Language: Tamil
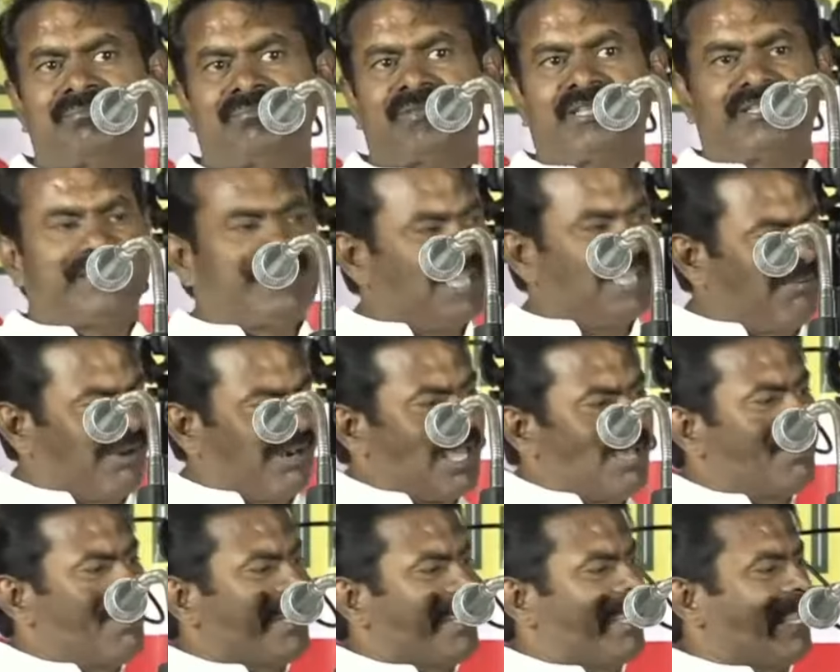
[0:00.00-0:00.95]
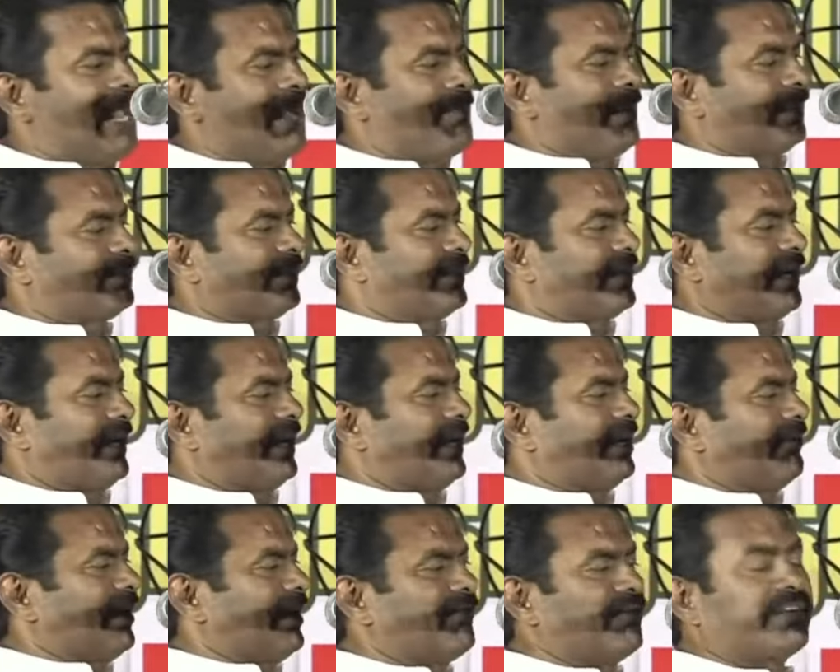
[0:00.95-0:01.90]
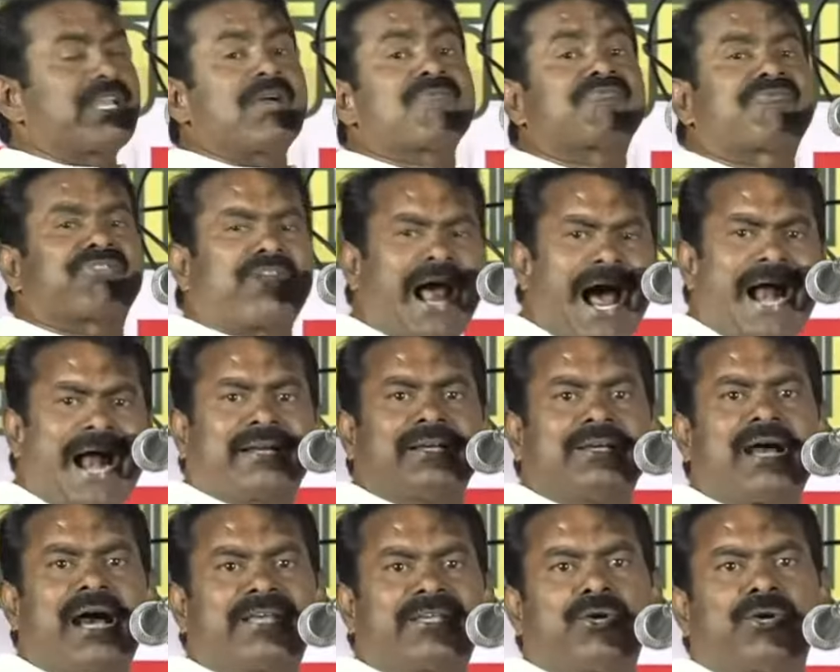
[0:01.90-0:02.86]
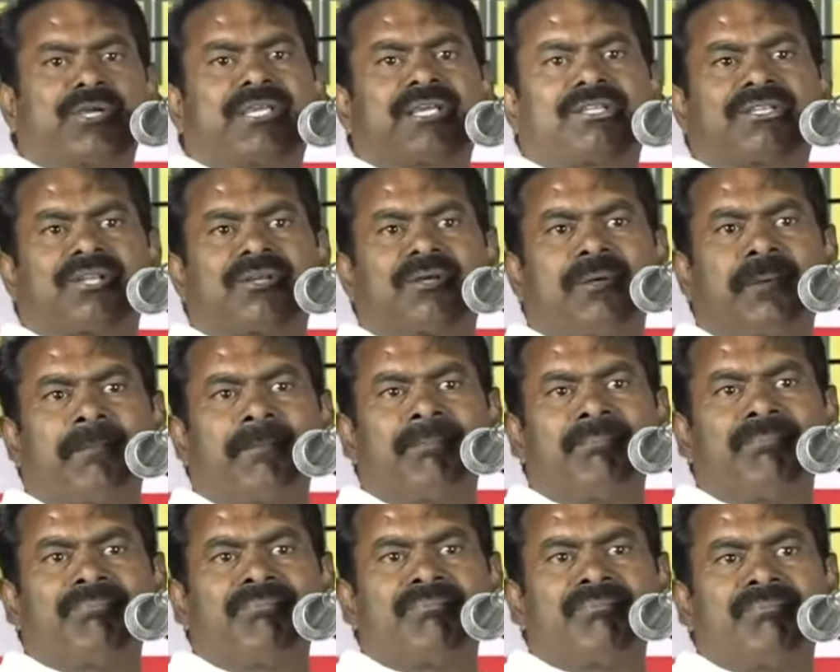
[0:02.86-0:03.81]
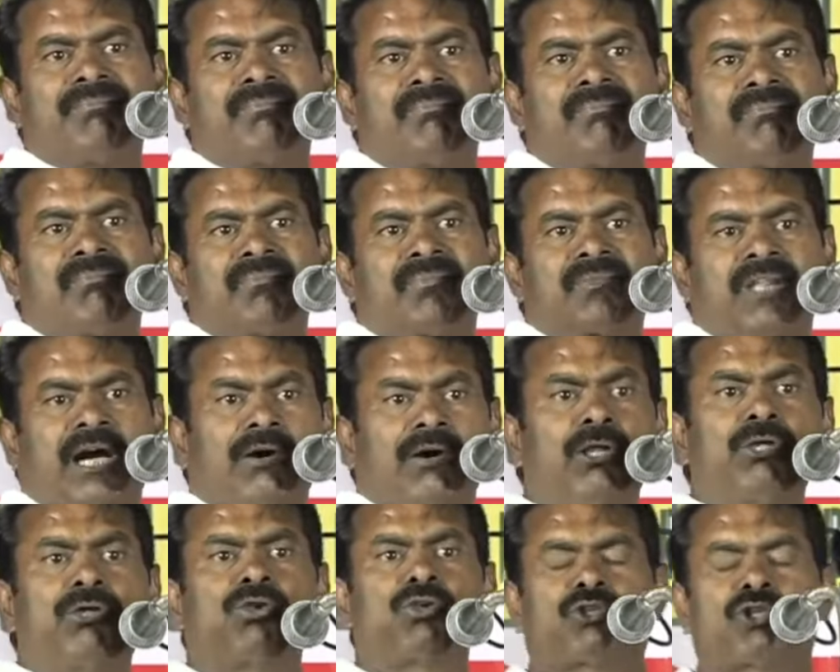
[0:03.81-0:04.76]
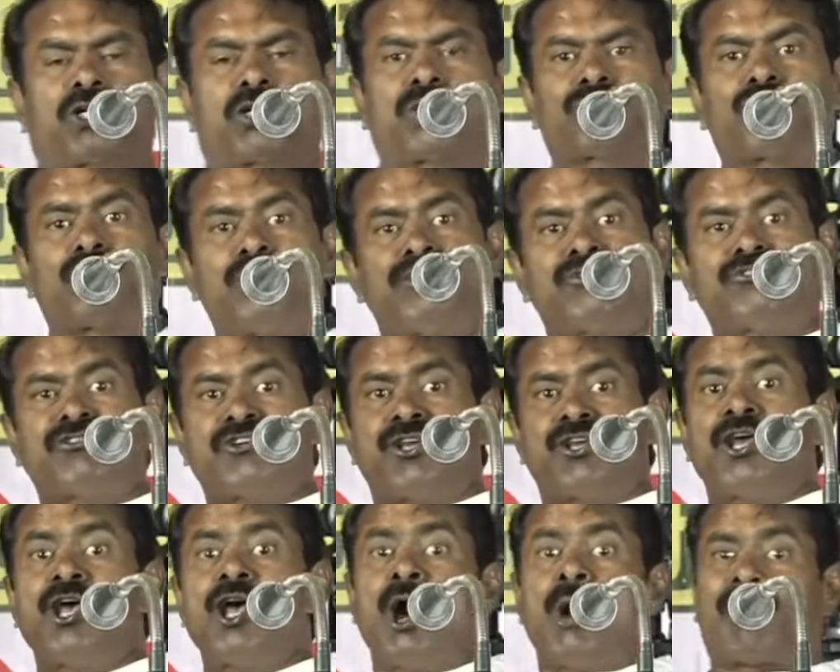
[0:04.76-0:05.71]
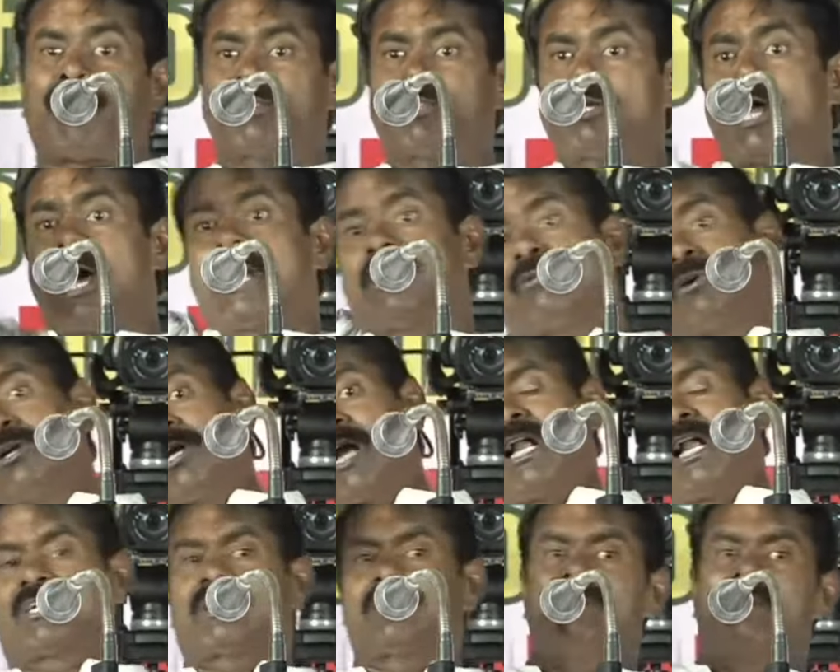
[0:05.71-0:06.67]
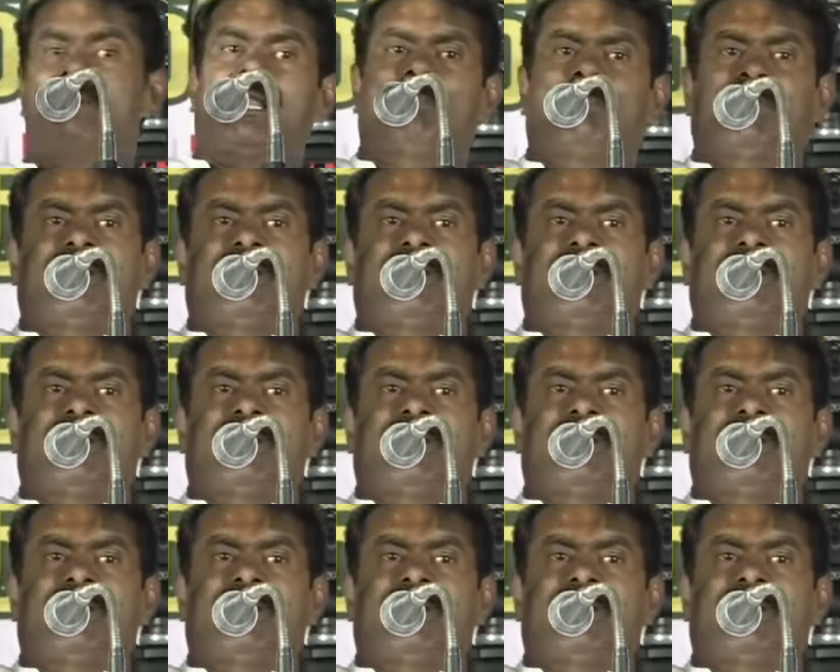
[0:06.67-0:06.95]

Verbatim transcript: இது எவ்வளோ பெரிய ஏமாத்துங்க எவ்வளோ பெரிய ஃப்ராடு அயோக்கியத்தனம் உரிமை சட்டம் சொல்லிடுச்சு பதினாலு வீட்டுக்காலத்துக்கு மேலே